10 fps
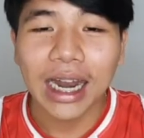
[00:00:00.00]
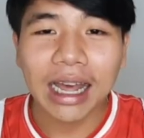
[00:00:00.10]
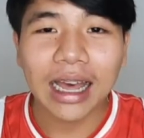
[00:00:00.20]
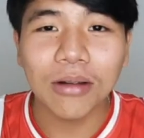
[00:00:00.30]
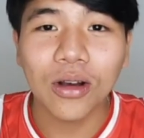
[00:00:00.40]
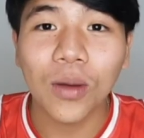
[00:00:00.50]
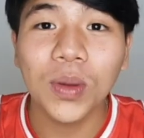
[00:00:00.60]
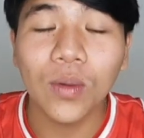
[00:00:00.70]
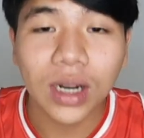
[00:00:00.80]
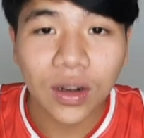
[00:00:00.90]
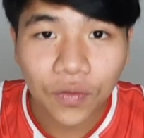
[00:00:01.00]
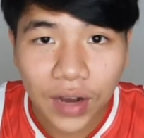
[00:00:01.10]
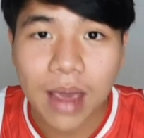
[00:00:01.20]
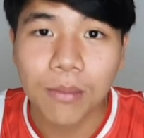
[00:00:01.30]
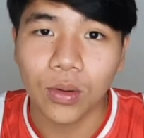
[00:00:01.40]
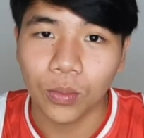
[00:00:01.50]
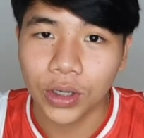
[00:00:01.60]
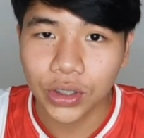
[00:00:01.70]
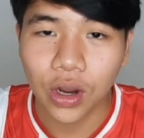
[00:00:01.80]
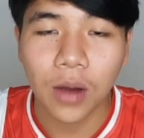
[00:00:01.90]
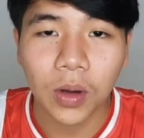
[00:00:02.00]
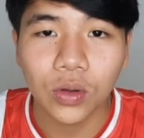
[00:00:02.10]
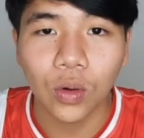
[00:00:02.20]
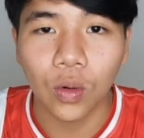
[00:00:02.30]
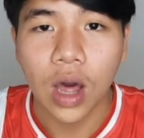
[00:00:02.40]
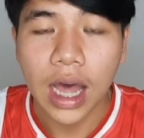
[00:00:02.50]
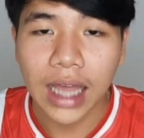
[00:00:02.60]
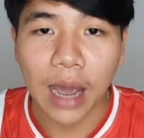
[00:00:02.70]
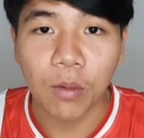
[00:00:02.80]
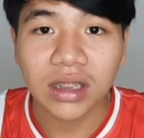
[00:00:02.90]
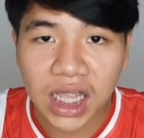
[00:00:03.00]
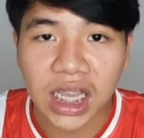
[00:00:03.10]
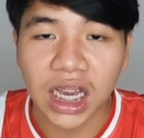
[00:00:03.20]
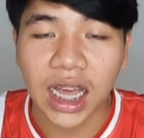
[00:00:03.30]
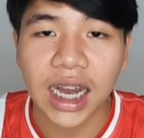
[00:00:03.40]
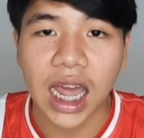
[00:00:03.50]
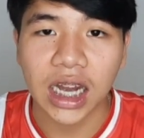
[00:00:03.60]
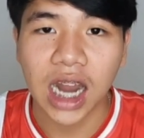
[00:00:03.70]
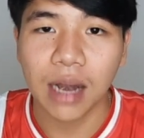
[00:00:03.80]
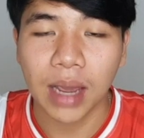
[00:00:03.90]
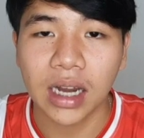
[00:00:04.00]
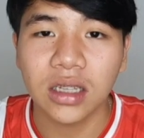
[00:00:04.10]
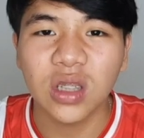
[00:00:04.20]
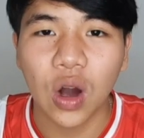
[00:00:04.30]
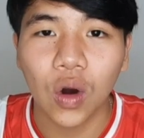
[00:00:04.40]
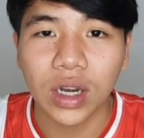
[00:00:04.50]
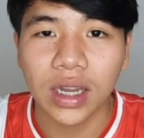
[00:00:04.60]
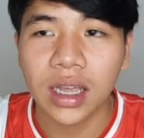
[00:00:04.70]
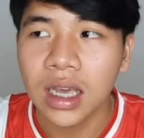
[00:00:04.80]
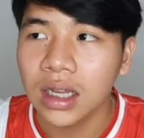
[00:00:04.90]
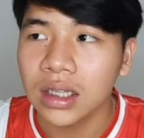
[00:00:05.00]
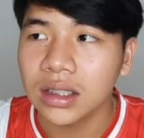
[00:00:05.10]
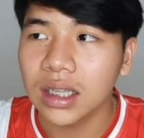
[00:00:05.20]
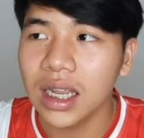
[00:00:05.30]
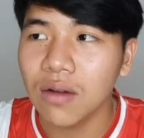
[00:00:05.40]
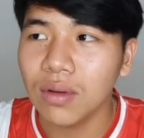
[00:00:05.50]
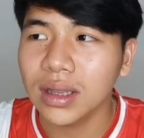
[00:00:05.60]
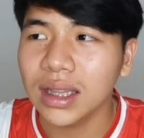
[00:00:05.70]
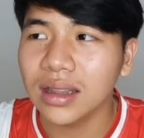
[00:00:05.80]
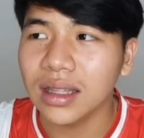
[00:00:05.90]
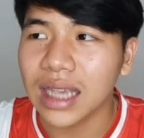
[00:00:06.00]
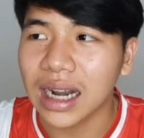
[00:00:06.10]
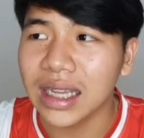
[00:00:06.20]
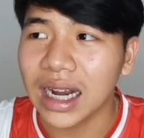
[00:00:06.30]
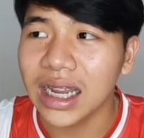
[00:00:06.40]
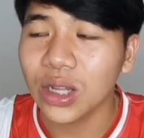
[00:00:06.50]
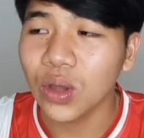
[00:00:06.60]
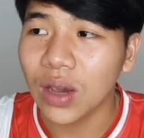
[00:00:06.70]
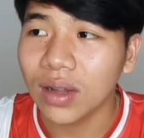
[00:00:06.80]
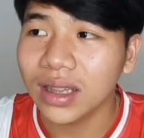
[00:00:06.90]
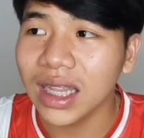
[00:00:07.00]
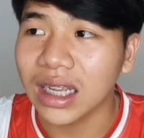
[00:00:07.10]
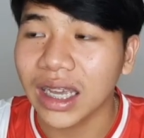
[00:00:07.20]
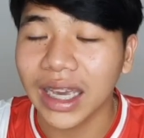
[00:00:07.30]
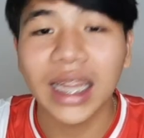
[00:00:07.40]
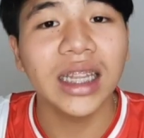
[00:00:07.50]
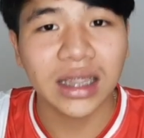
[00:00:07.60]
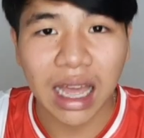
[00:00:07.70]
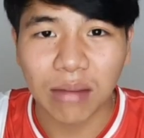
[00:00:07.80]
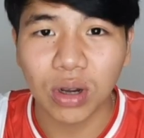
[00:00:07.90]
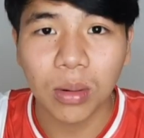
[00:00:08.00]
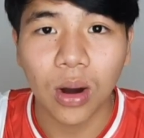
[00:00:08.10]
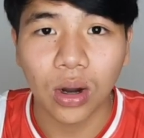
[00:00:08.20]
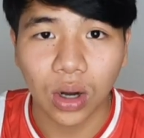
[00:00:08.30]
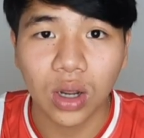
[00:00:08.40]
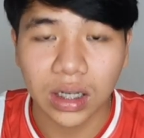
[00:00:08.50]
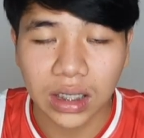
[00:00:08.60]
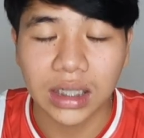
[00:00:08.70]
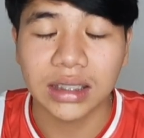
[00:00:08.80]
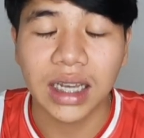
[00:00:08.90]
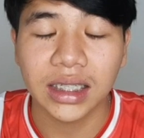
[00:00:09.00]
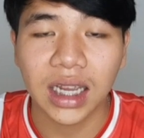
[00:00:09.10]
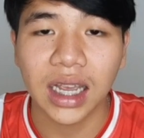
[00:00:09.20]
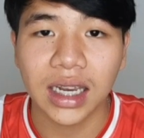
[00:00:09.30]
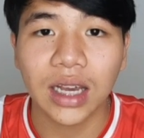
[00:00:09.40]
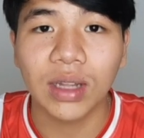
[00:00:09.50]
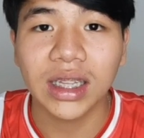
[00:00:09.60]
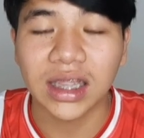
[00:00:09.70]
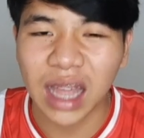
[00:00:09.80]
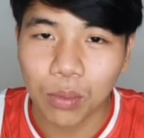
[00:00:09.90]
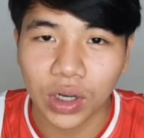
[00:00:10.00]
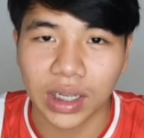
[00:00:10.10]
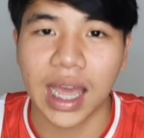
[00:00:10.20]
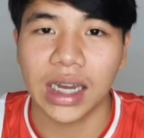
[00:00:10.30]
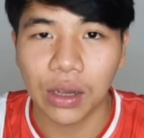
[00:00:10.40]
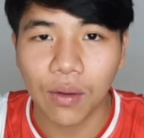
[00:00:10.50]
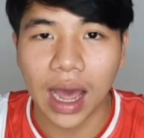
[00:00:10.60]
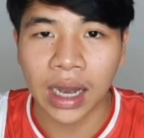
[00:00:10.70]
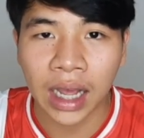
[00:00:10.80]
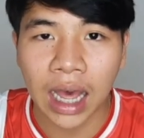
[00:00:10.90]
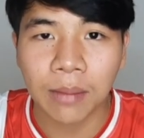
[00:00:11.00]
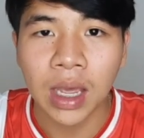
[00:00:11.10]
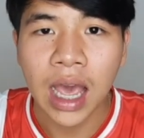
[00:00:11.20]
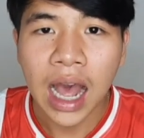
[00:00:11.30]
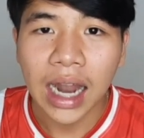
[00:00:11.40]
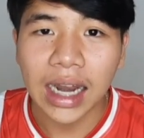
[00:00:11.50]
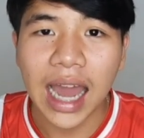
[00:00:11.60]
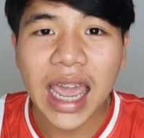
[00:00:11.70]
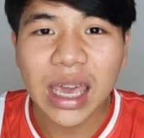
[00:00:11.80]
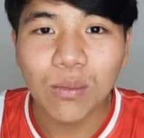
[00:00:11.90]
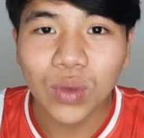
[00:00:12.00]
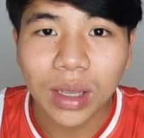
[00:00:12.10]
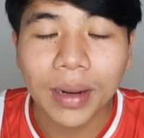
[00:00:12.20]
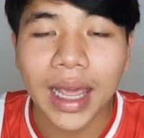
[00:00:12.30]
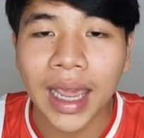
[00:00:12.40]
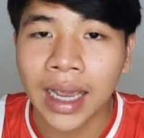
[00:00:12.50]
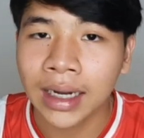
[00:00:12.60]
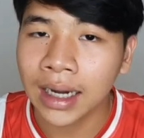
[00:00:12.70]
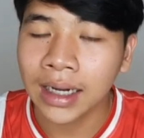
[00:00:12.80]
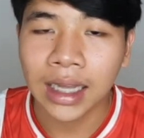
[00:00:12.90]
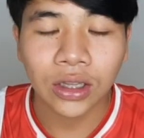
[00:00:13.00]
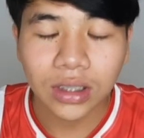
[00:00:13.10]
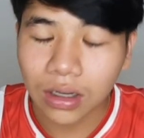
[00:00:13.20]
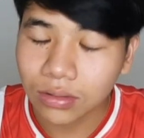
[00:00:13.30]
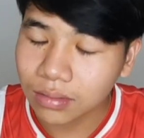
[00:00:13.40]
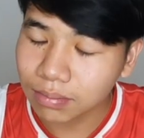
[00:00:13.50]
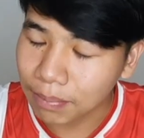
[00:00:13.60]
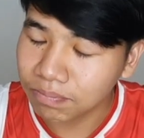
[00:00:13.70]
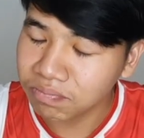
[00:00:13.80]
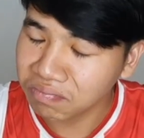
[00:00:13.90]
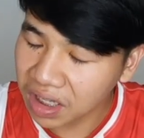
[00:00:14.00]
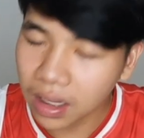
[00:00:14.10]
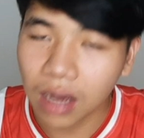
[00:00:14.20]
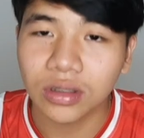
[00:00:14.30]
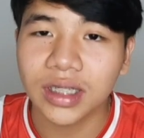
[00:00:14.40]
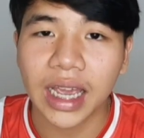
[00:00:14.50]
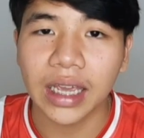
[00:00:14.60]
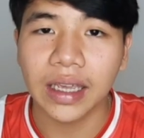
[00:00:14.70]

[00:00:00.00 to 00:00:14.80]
นะครับ แล้วก็พี่วันเดอร์เฟรมผมก็ชอบเขาอยู่ ถามว่าติ่งขนาดนั้นไหมทั้งสองคนเนี้ยจะเรียกว่าอย่าอย่าเรียกตัวเองว่าติ่งเลยแค่ติดตามก็พอเนาะเออใช่ใช่เรียกว่าติดตามผลงานดีกว่านะครับ และ MV เพลงนั้นนะต้องเอาแบบเอาใจ